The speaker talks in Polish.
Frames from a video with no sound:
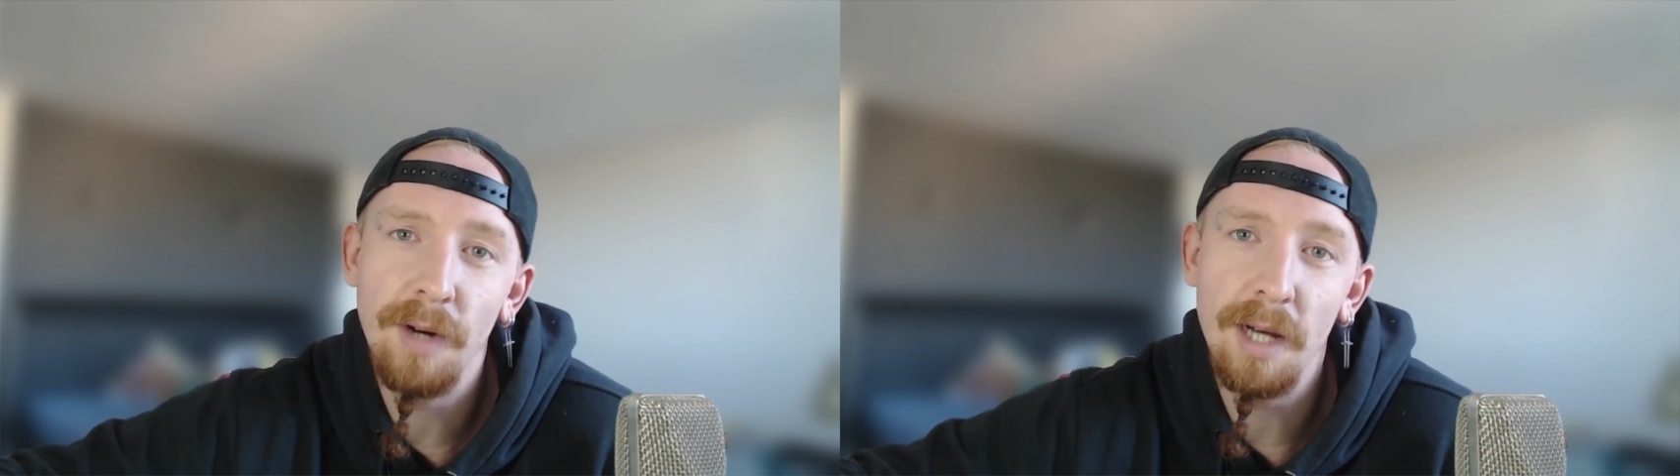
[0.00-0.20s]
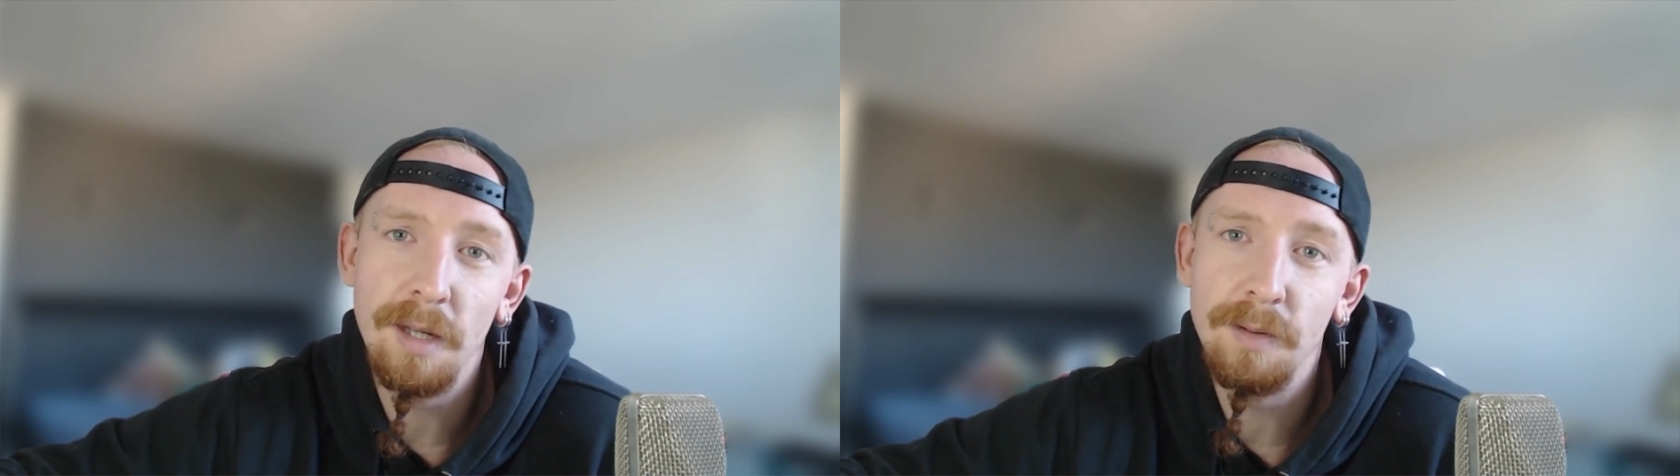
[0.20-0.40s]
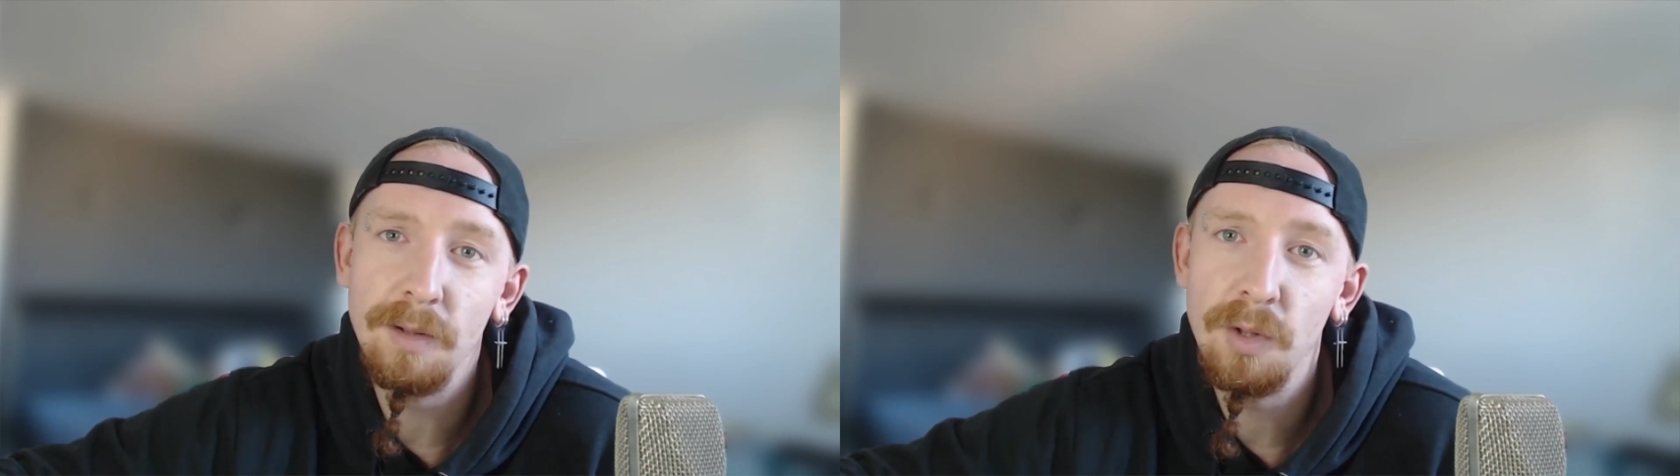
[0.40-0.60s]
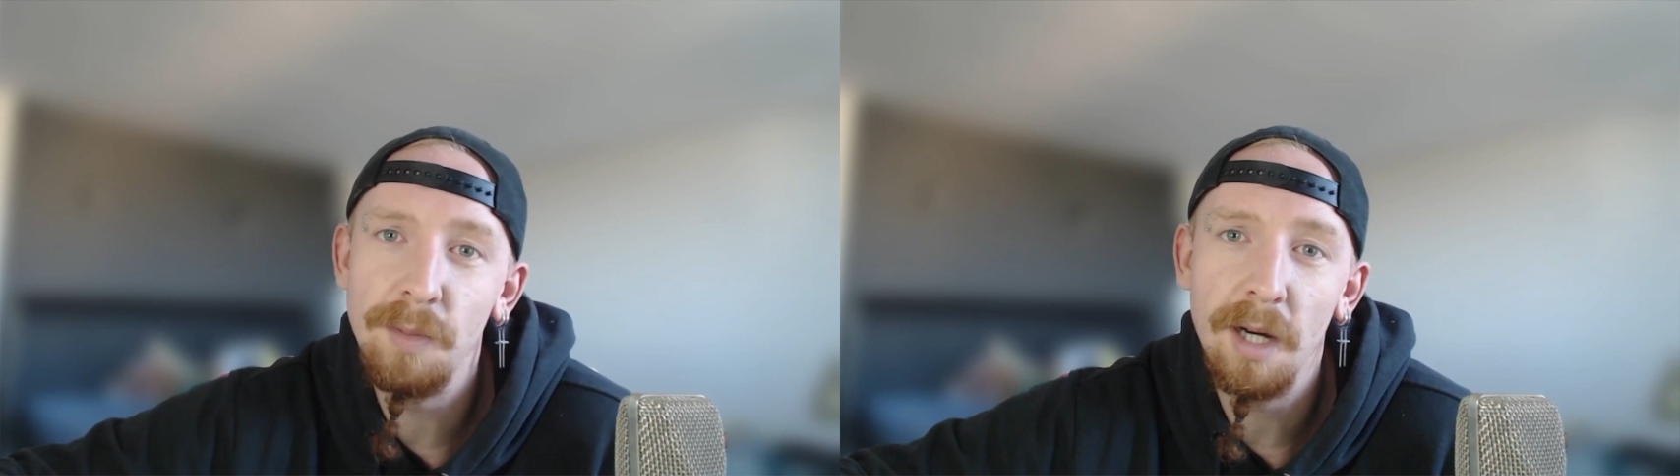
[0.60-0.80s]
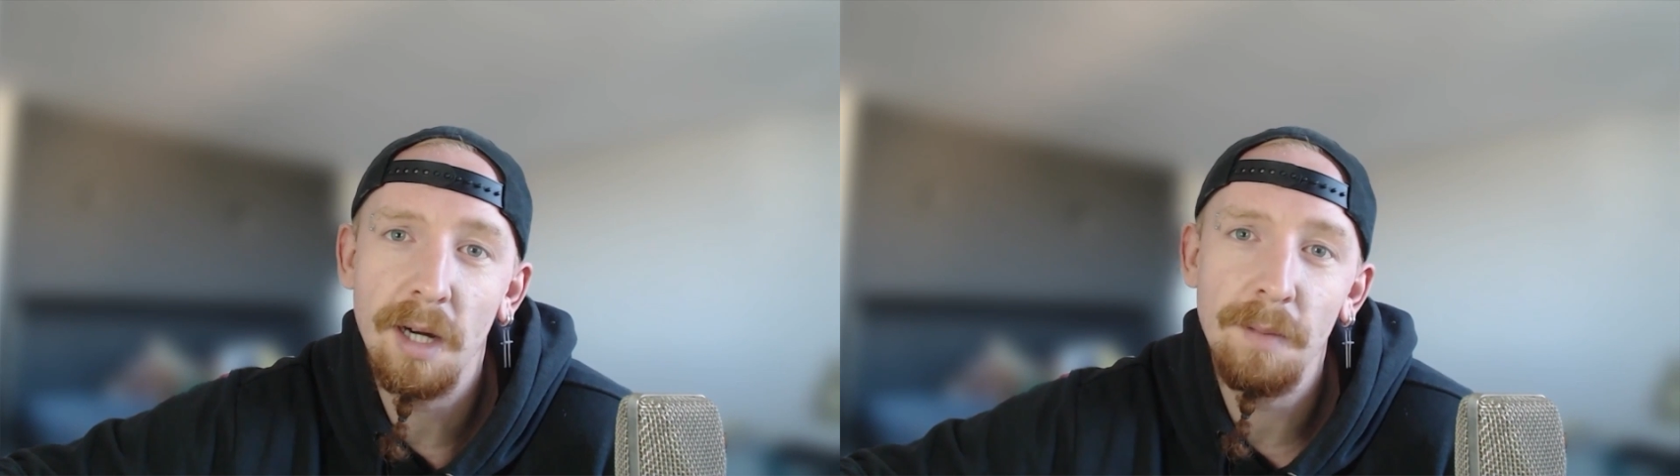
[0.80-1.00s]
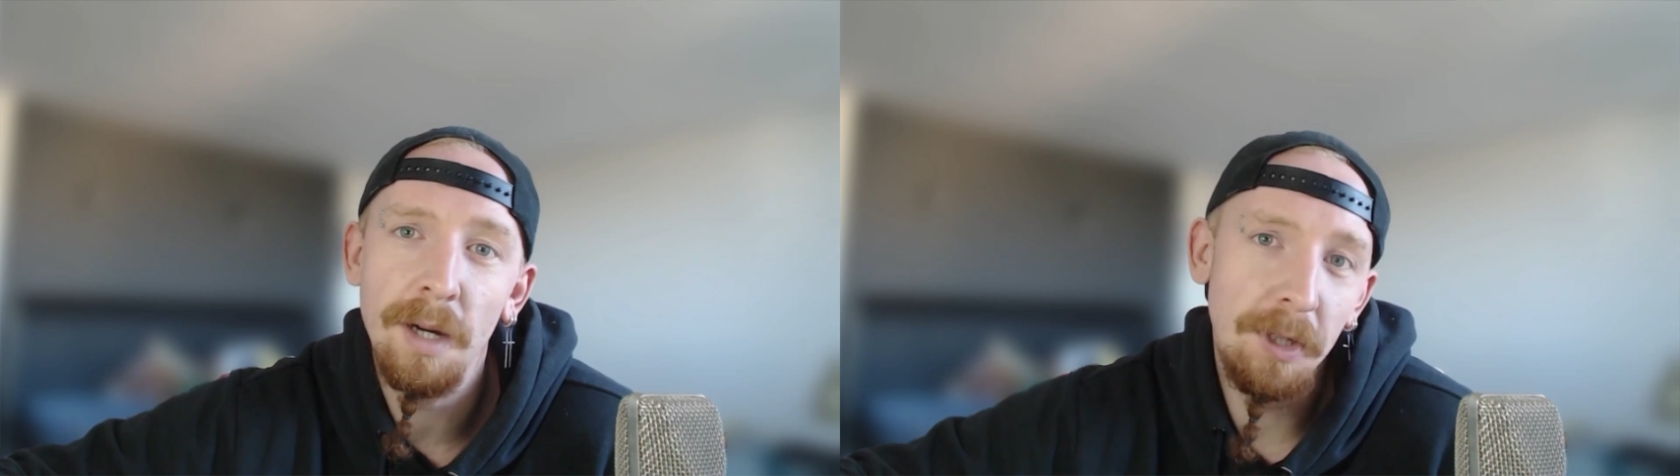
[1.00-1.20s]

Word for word: wracam z uśmiechem